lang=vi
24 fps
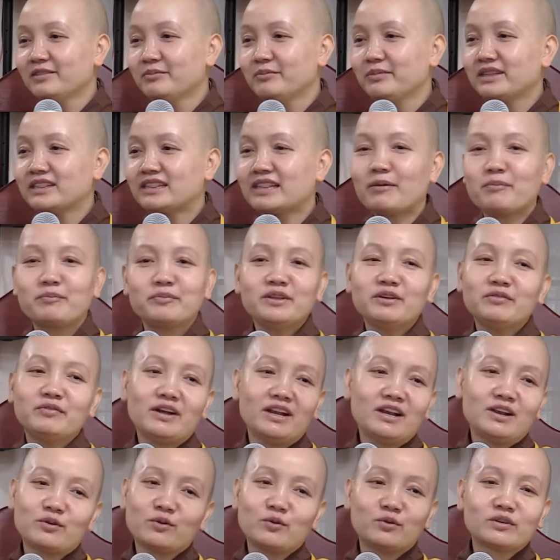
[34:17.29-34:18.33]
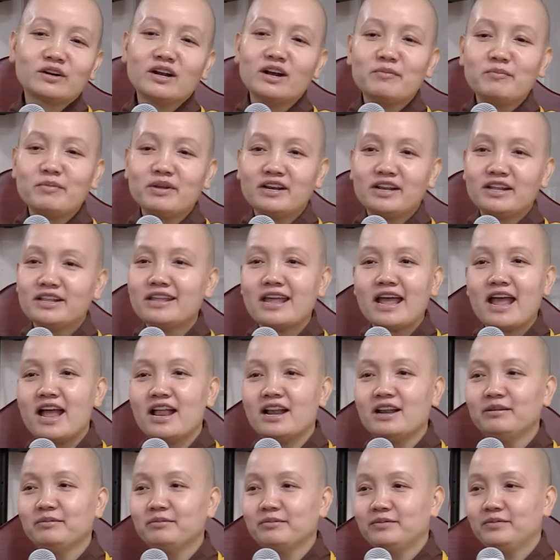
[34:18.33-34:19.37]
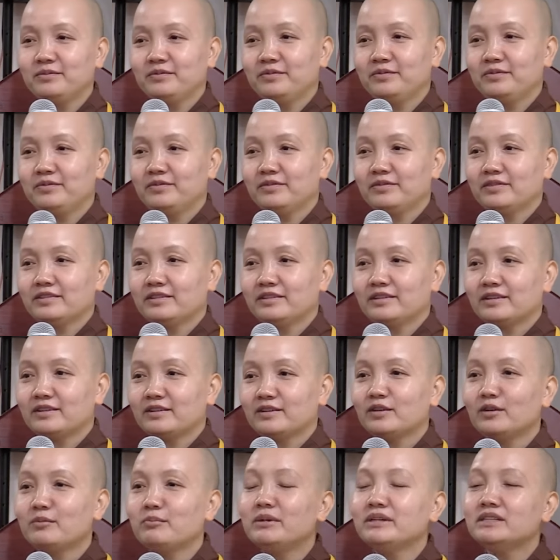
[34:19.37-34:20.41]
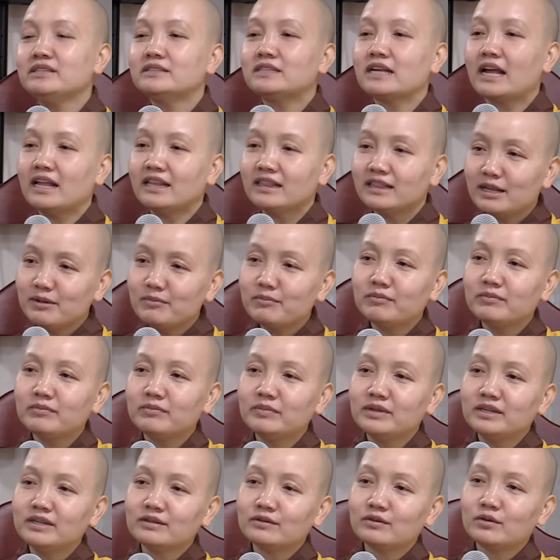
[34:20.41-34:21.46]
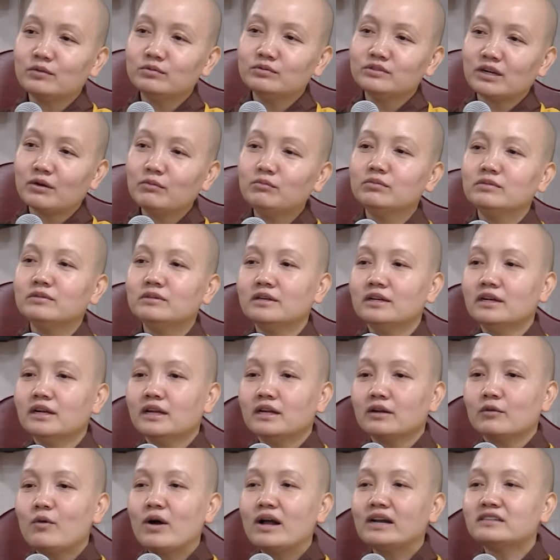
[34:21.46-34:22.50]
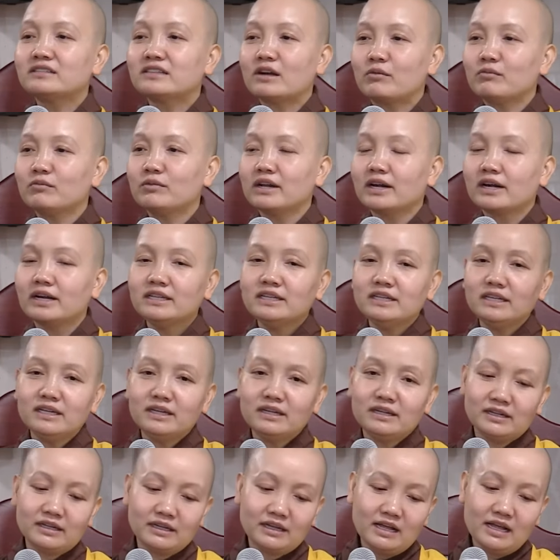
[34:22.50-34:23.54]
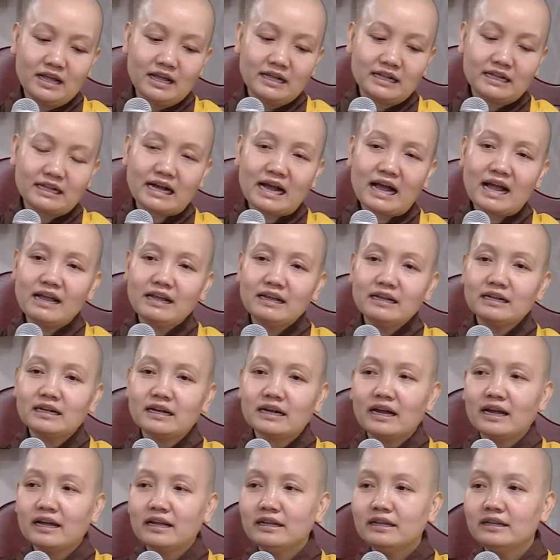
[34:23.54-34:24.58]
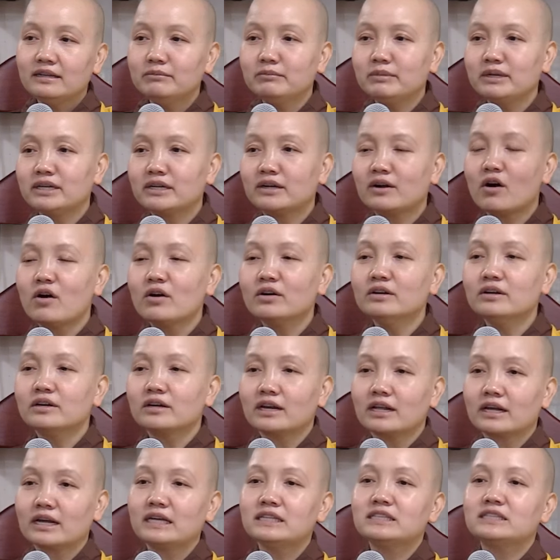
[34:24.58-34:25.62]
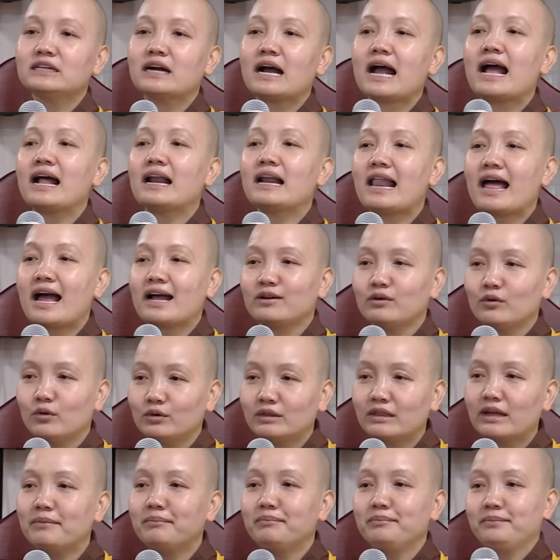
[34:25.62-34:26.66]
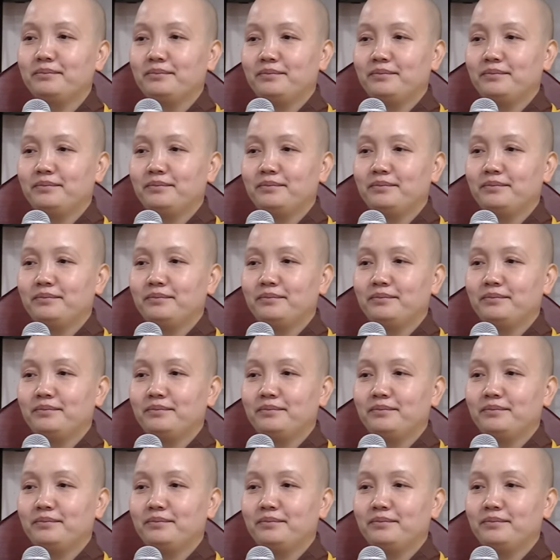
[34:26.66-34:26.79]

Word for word: Mình tập như vậy là cuộc đời mình nó nhẹ lắm. Rồi mình sẽ tìm, mình cũng sống. Quan trọng là cái gì? Cái cái mình có được là cái sự an lạc nội tâm.